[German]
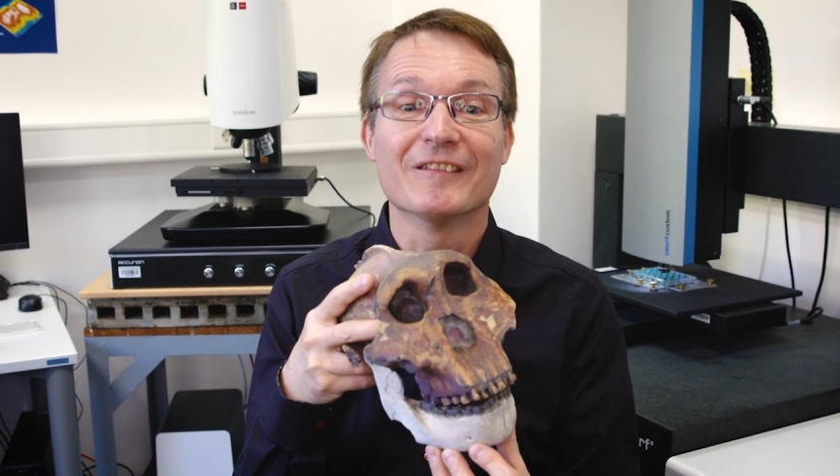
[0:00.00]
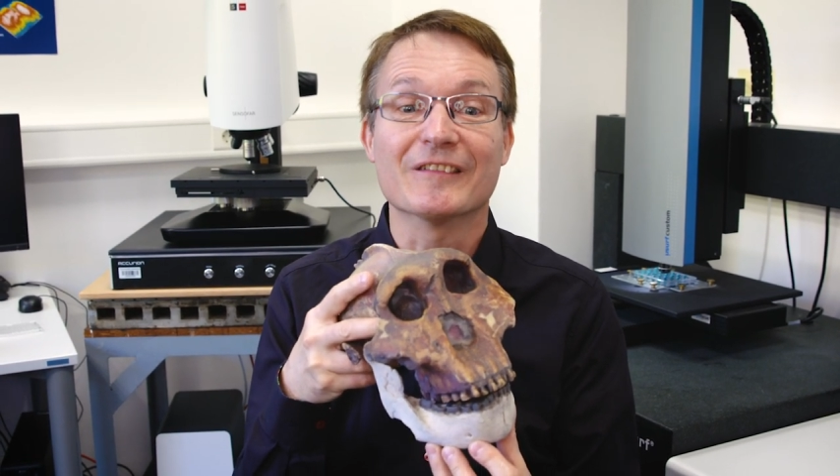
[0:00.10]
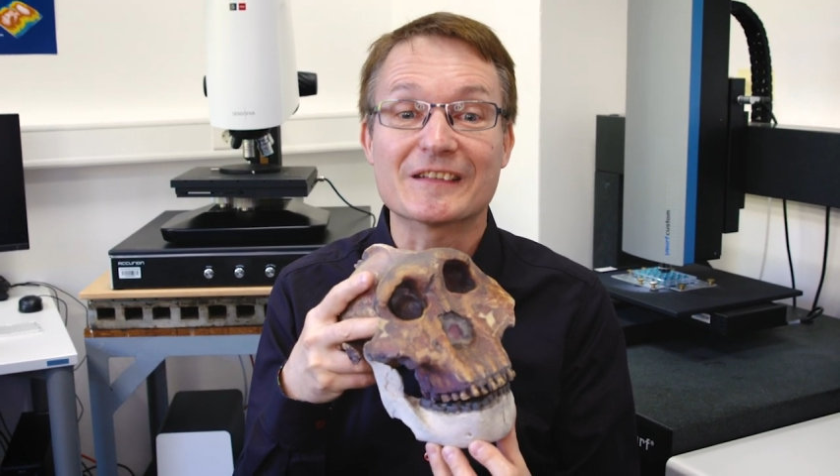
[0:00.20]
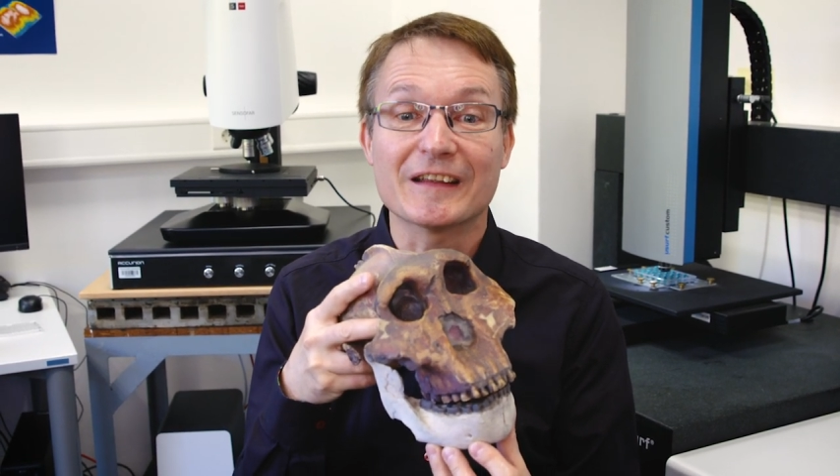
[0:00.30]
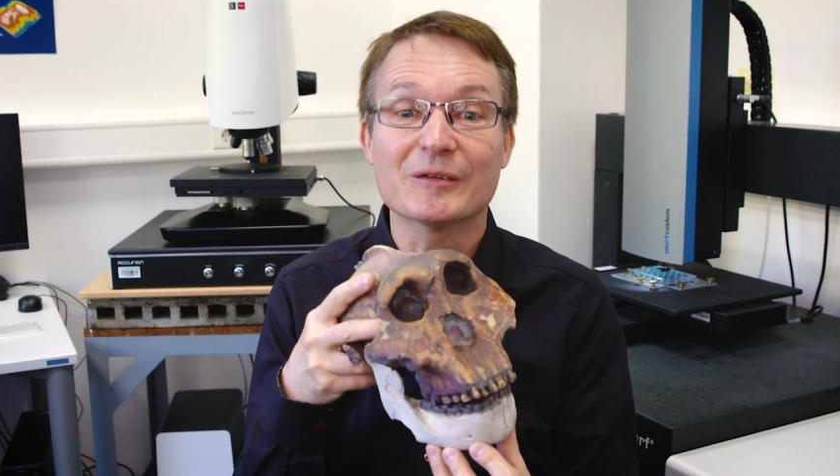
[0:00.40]
Wir
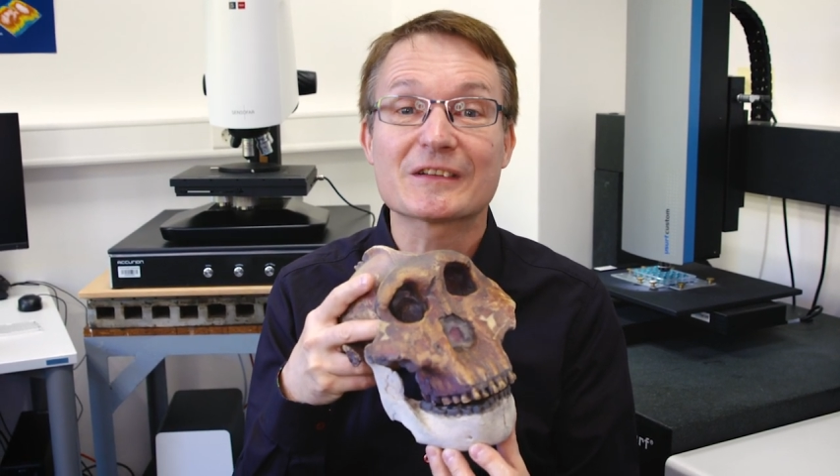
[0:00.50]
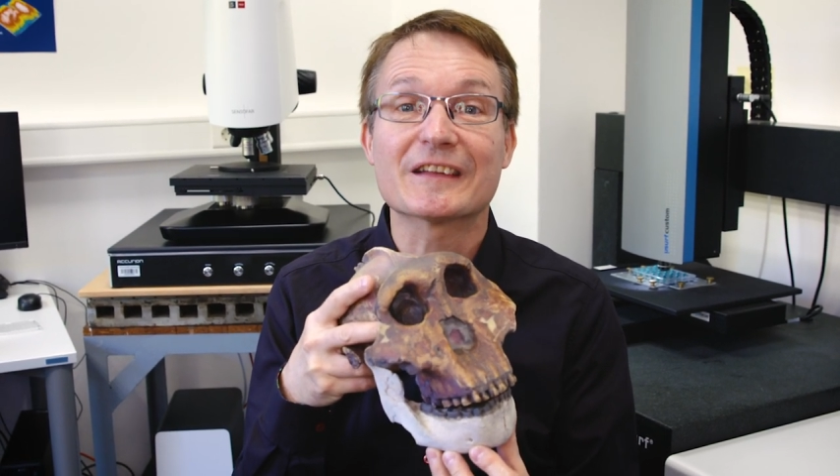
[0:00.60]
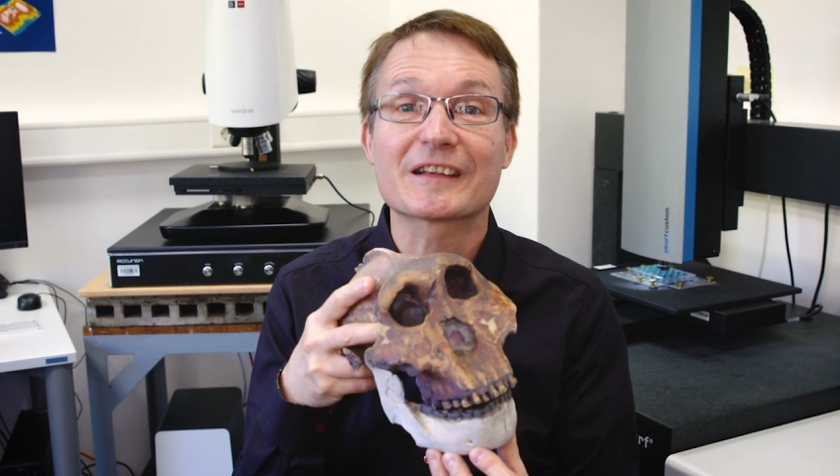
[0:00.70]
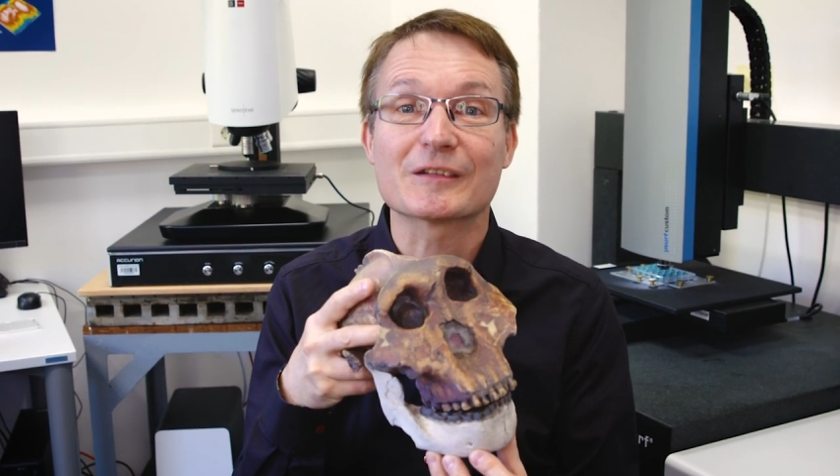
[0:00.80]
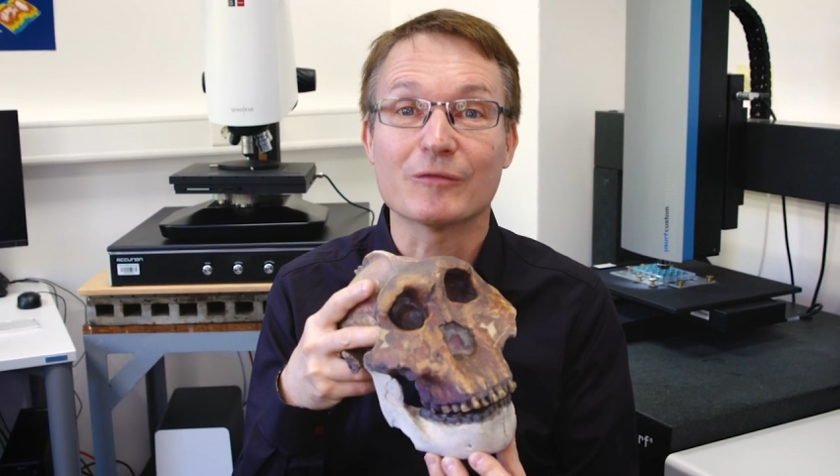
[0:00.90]
sehen uns
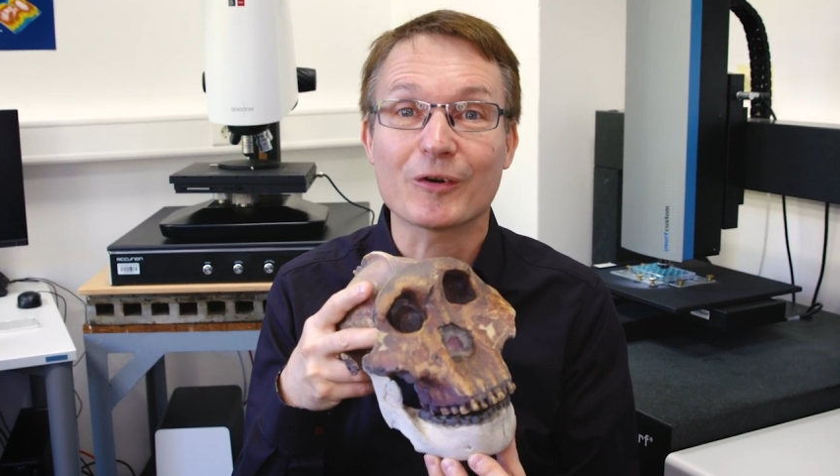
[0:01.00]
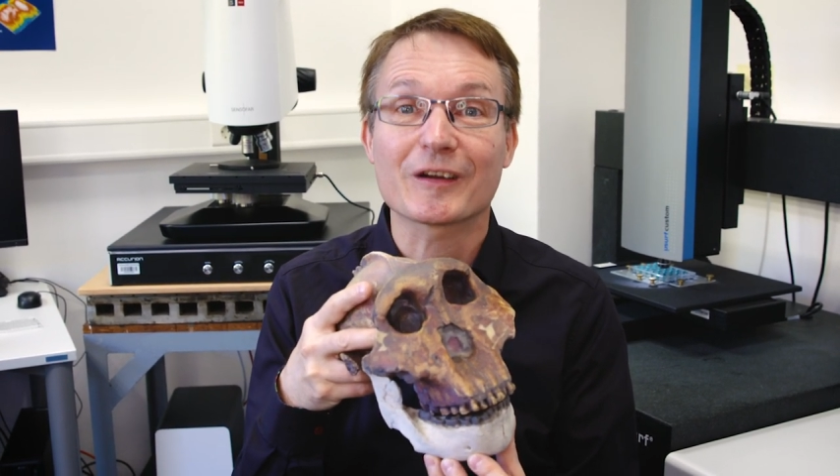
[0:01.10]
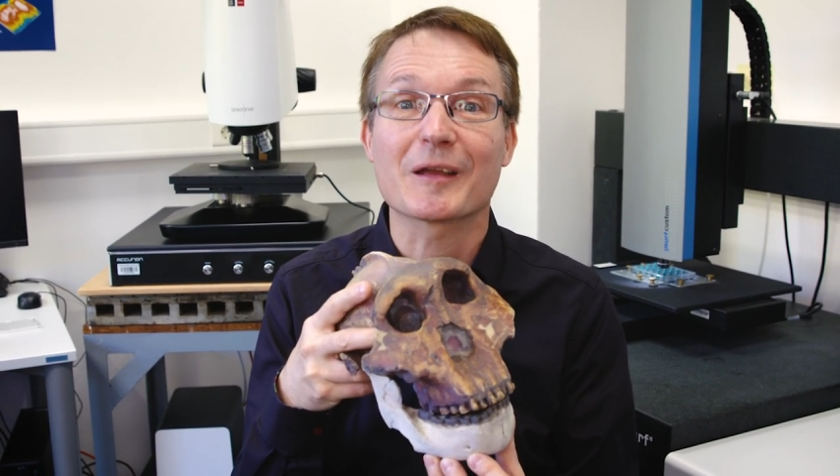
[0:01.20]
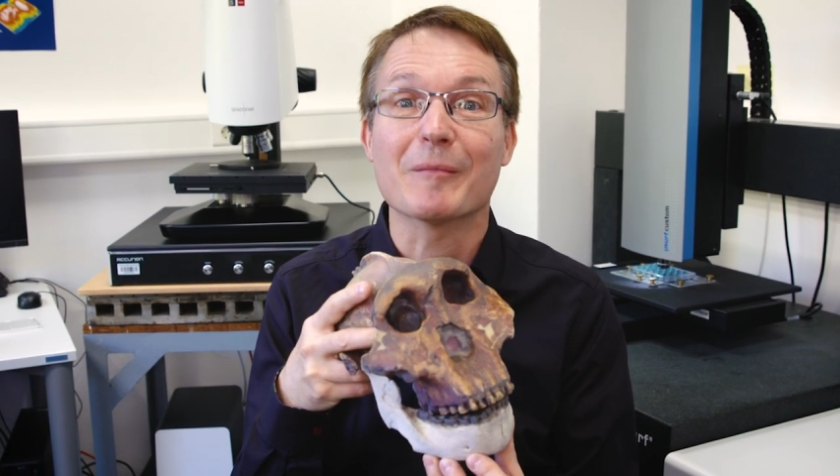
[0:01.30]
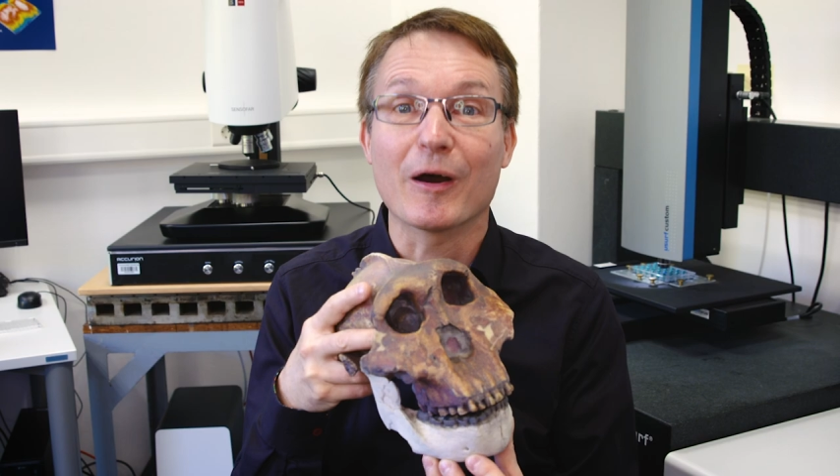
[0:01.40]
nächste Woche
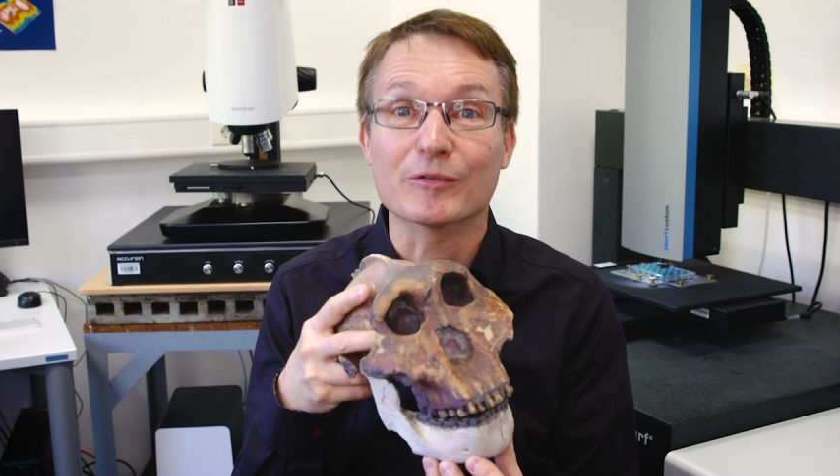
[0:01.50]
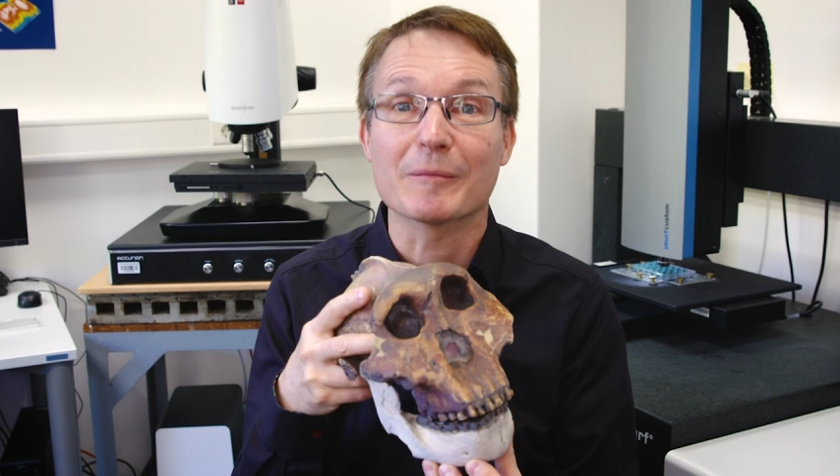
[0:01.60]
im Audi